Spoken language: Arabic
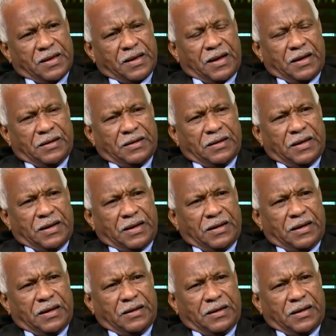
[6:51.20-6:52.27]

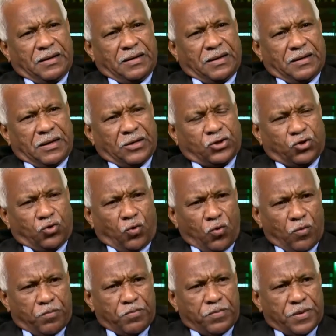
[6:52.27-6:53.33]

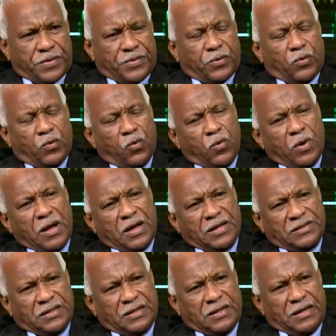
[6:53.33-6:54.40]
الشعوب هو
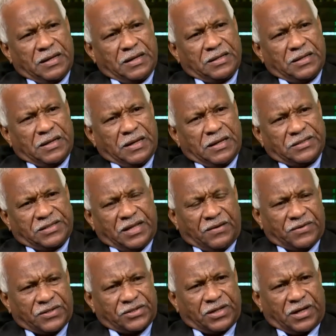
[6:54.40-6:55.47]
الزحف
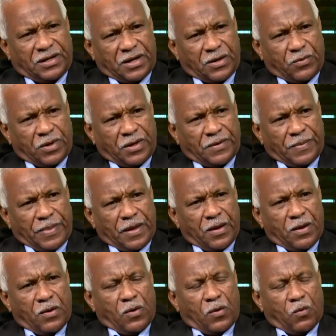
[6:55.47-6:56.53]
الصحراوي الزحف الصحراوي
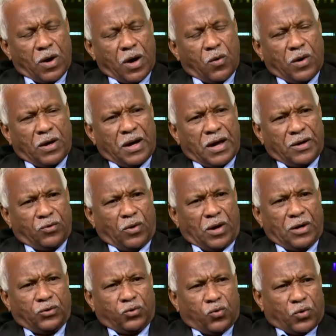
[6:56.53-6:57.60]
نعم. وهو لأنه
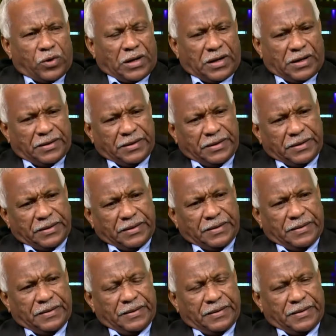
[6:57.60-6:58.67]
عدو يعني
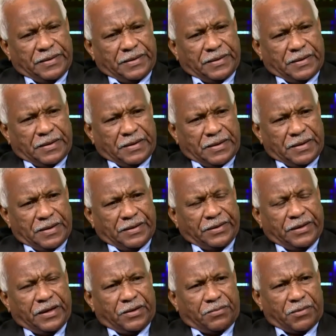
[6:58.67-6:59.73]
آه،
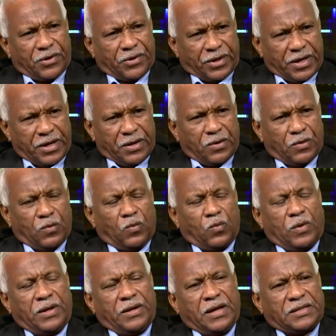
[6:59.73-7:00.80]
غير مرئي
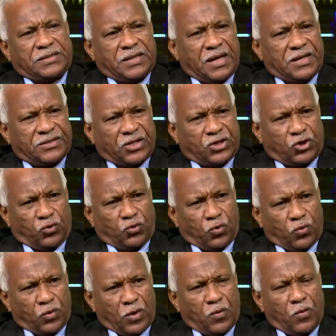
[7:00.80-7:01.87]
والناس لا
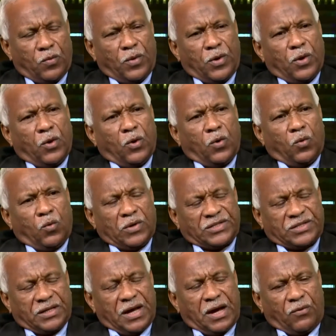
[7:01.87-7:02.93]
يستشعرونه
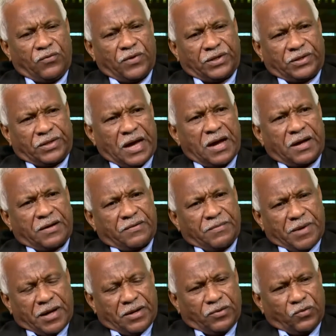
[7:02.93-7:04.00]
وسلاح فتاك
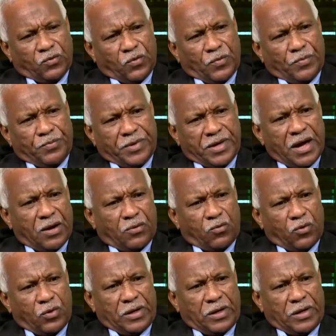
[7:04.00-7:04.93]
بأنه بيأكل